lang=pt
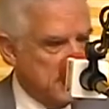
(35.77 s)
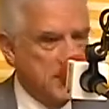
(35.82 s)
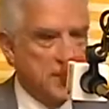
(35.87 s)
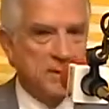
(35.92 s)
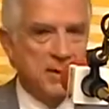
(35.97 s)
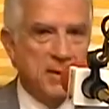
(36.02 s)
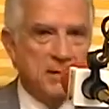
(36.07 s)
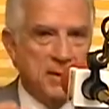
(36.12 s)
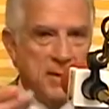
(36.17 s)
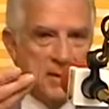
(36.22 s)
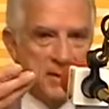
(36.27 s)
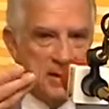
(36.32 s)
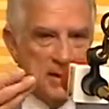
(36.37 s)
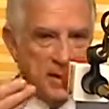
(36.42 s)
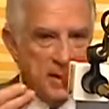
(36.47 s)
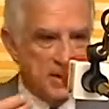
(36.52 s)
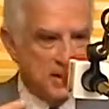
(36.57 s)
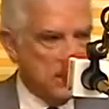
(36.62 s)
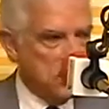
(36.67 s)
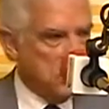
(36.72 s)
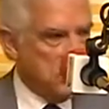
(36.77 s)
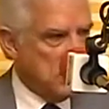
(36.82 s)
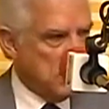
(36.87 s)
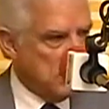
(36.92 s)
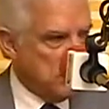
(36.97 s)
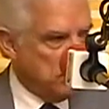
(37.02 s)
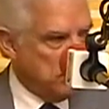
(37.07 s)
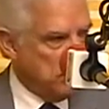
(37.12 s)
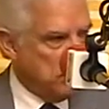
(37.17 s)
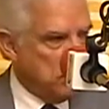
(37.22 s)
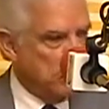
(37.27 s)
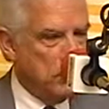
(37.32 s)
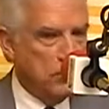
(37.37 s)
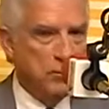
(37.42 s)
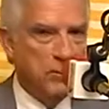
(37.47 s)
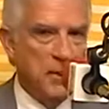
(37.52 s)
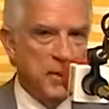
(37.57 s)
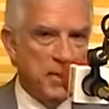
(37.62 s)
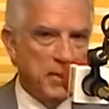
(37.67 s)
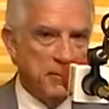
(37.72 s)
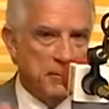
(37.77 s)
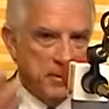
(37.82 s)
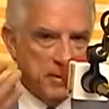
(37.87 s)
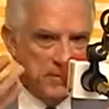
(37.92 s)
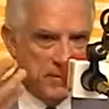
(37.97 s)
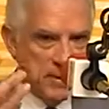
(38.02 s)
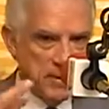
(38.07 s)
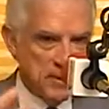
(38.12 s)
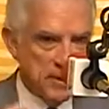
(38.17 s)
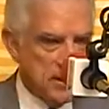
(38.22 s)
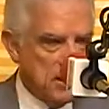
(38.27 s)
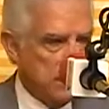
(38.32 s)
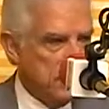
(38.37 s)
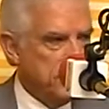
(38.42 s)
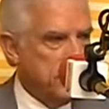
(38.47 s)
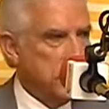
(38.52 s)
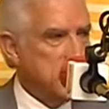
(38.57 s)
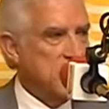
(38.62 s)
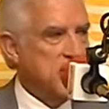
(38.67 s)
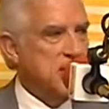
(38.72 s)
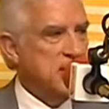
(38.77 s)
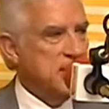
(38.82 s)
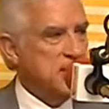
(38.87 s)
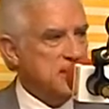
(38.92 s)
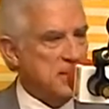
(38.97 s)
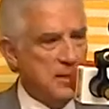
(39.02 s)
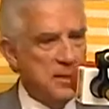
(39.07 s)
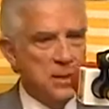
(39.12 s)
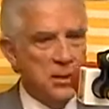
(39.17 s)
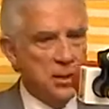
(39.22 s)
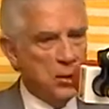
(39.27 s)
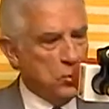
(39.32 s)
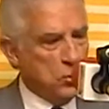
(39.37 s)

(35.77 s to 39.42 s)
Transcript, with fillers: de estabelecer a segurança pública, a prevenção, a violência,